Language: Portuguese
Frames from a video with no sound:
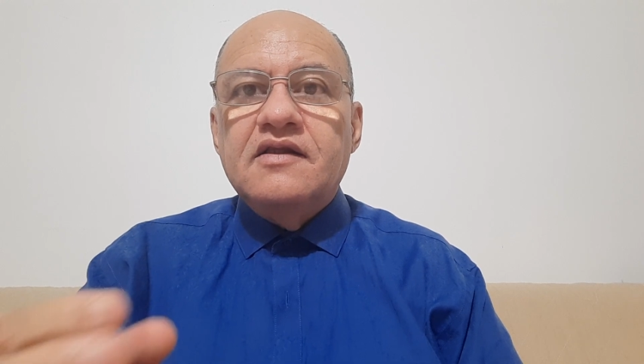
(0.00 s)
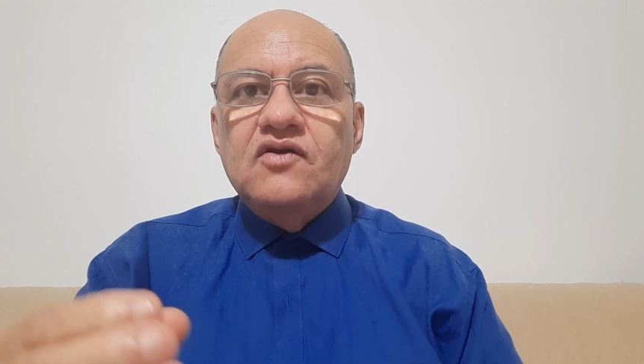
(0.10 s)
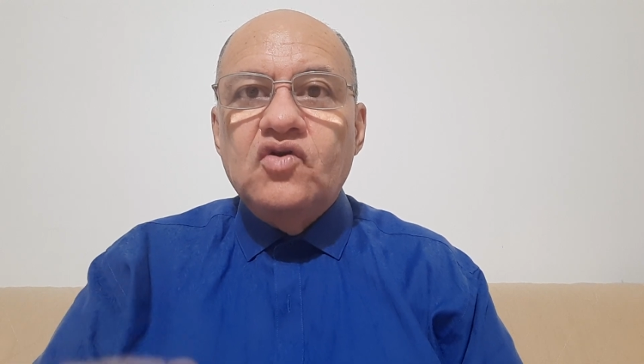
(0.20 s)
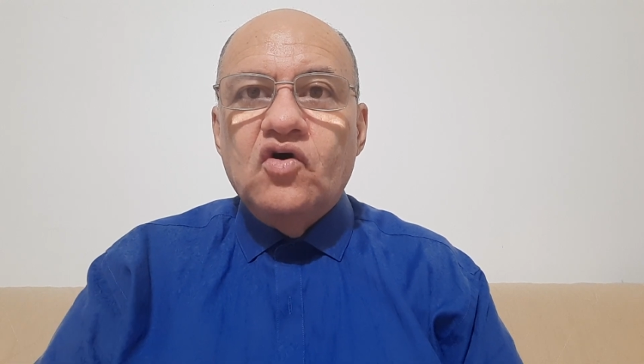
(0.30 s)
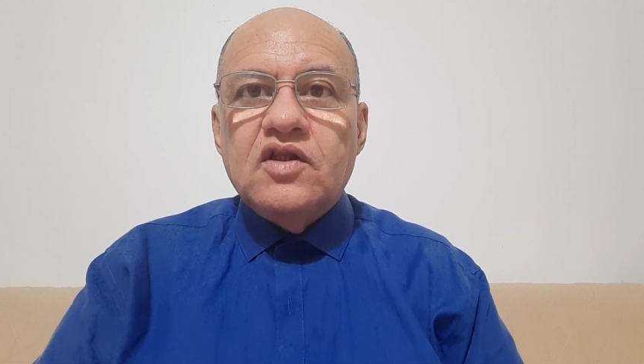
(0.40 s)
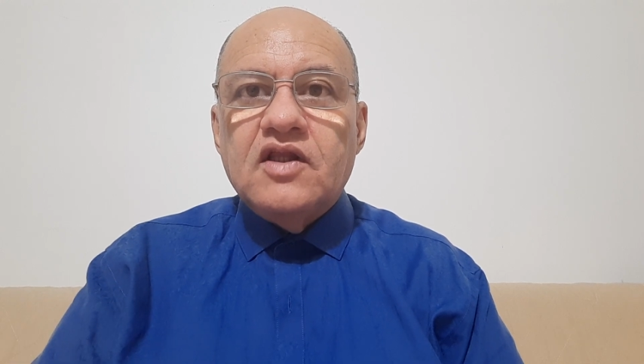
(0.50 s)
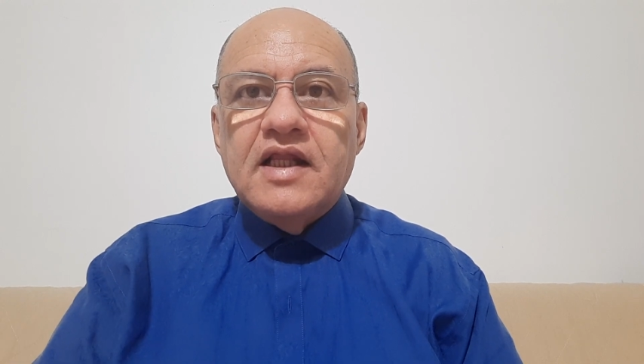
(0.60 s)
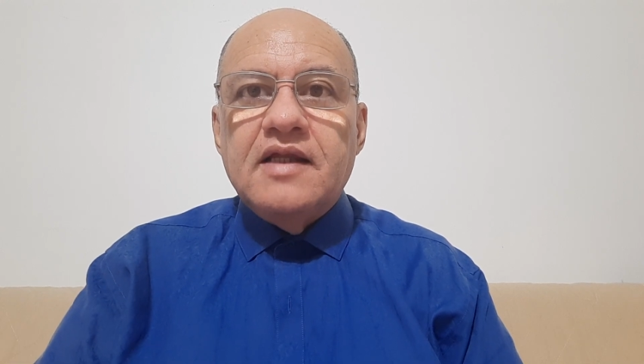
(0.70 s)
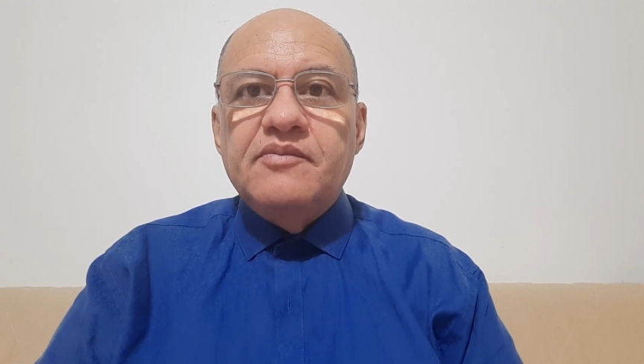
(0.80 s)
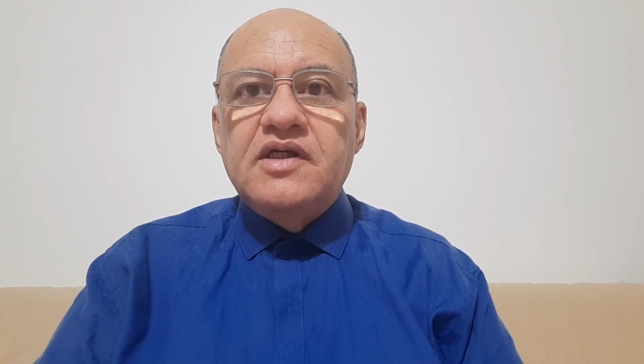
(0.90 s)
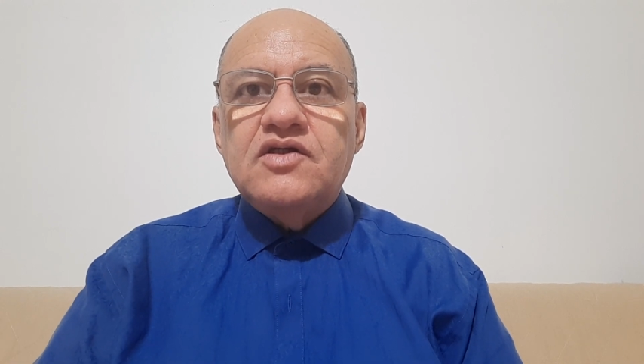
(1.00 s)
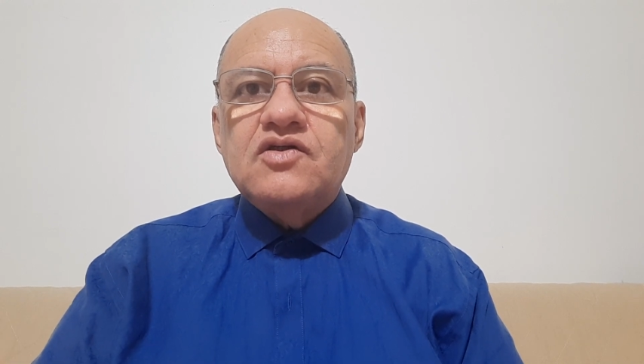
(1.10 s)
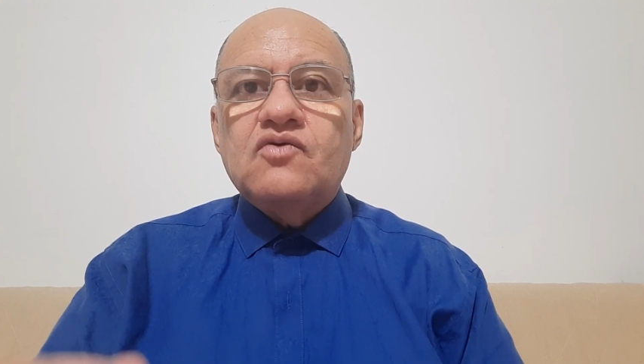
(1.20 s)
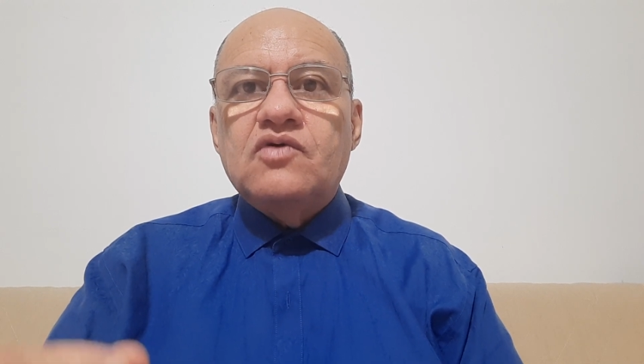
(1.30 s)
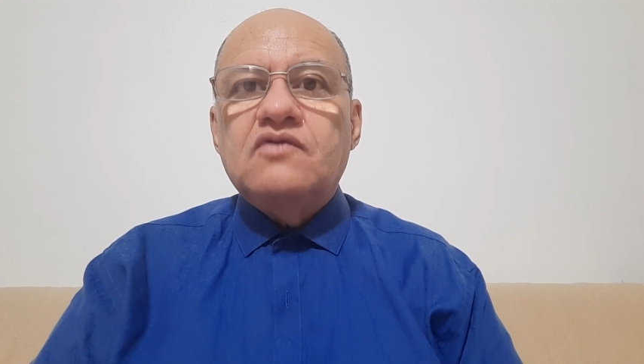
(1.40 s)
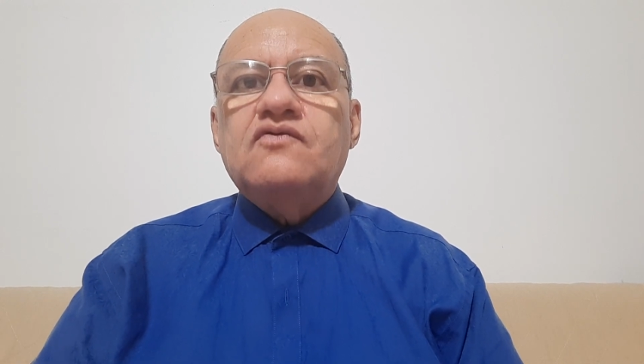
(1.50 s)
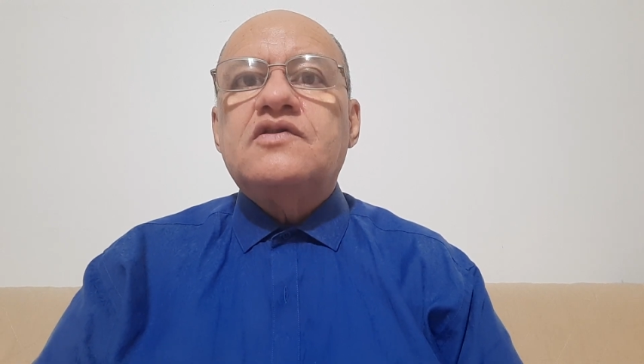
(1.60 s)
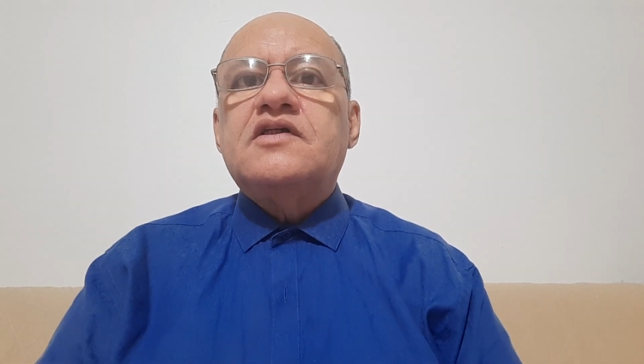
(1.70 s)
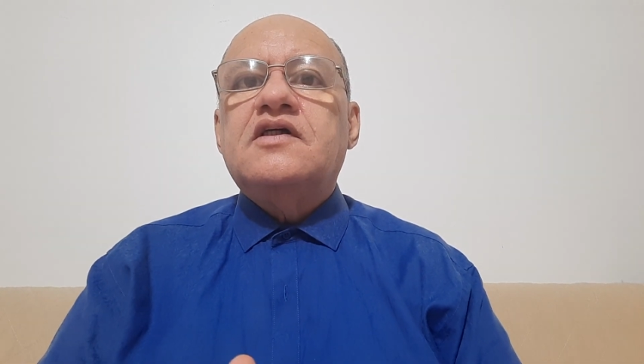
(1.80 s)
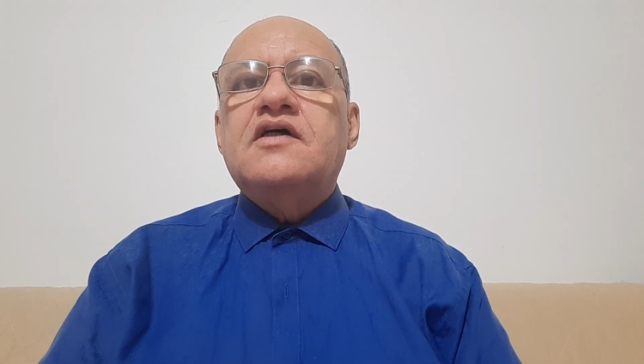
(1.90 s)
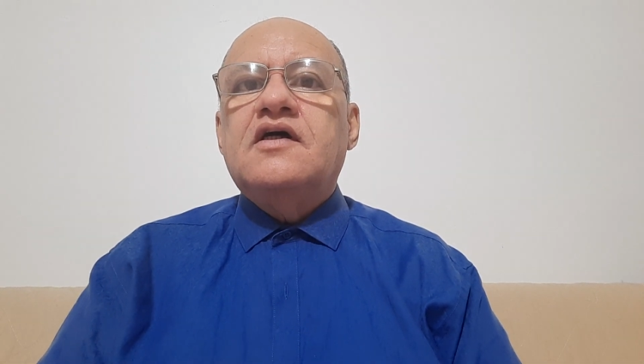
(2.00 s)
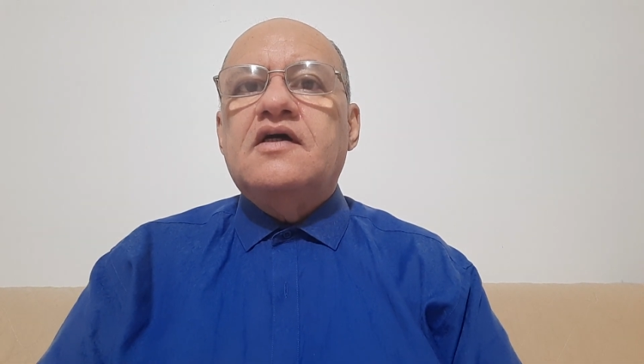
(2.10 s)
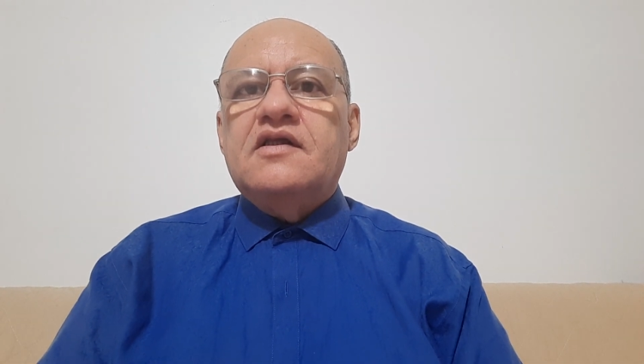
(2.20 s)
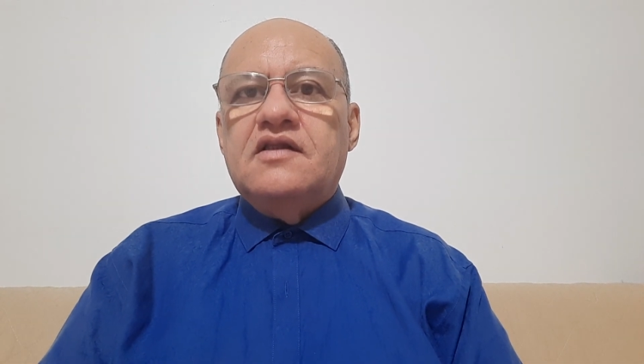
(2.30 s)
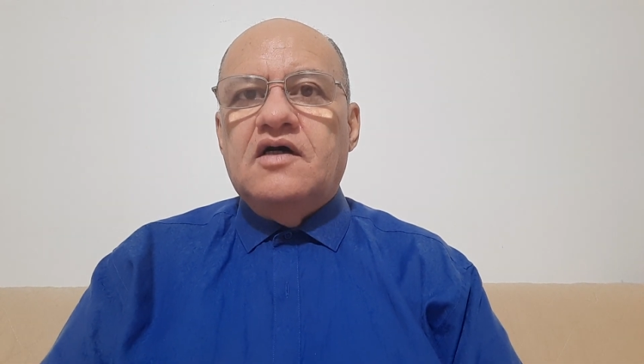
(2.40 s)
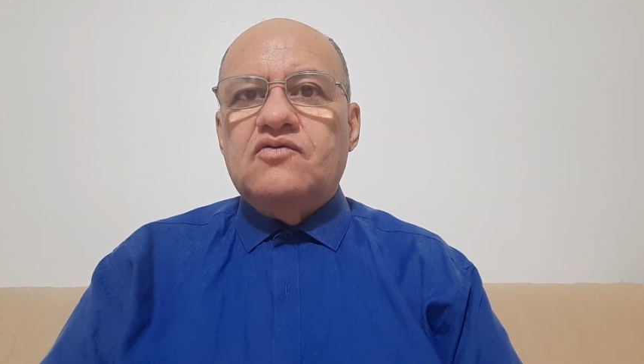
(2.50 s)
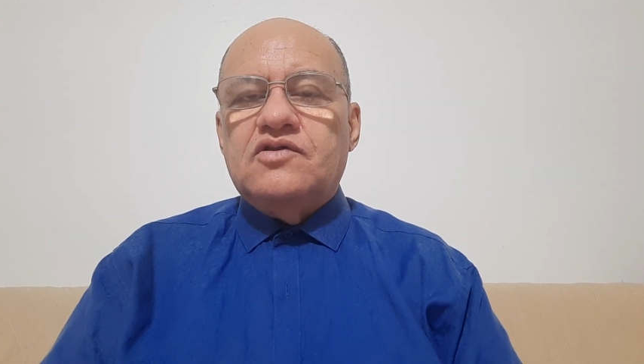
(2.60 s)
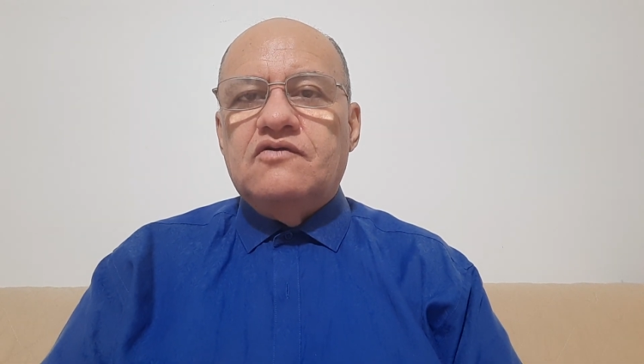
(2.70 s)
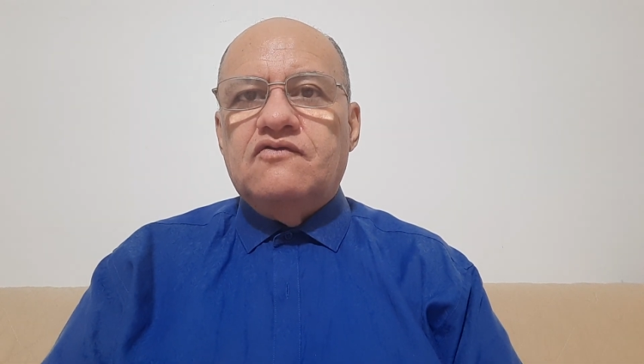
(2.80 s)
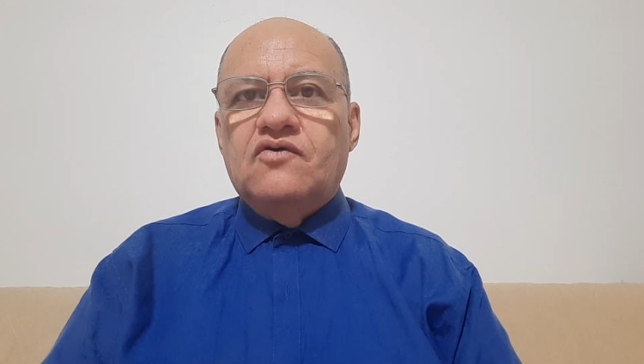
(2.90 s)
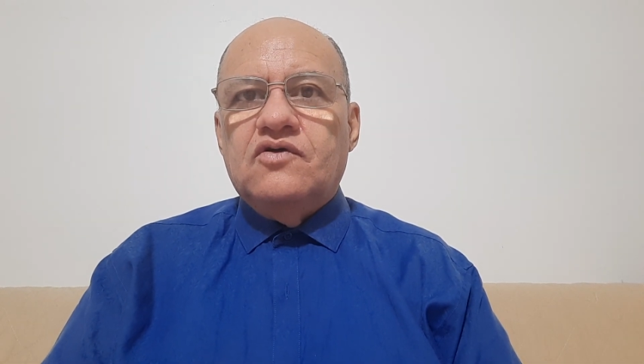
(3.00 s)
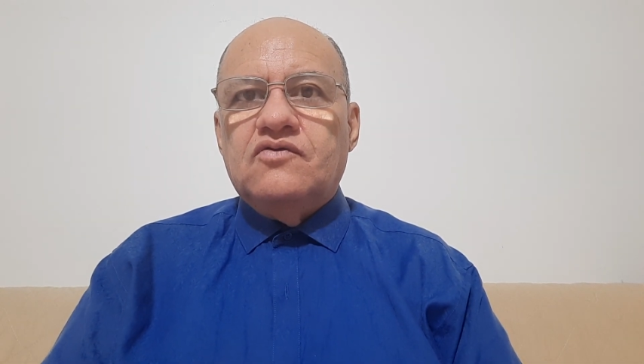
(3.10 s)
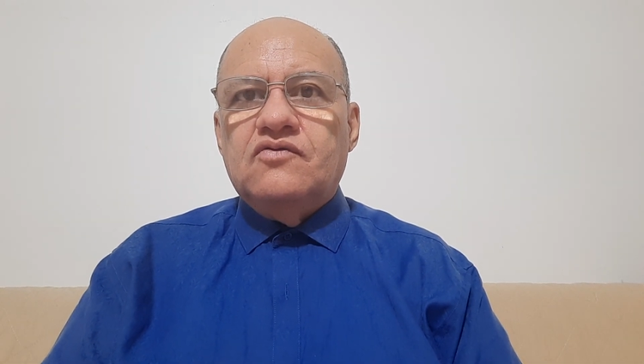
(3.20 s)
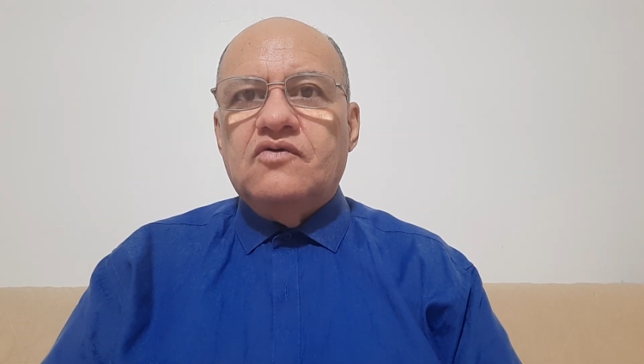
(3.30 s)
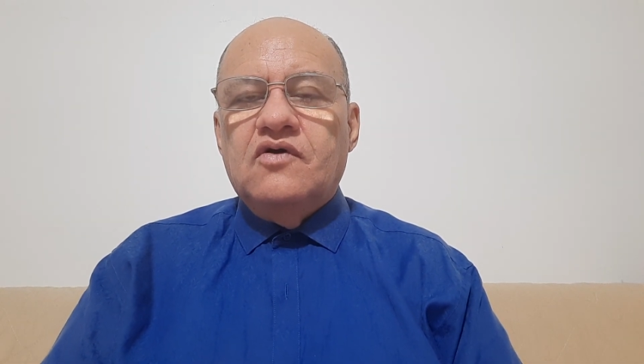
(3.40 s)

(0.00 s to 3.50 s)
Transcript: notadamente quando você dá o seu voto.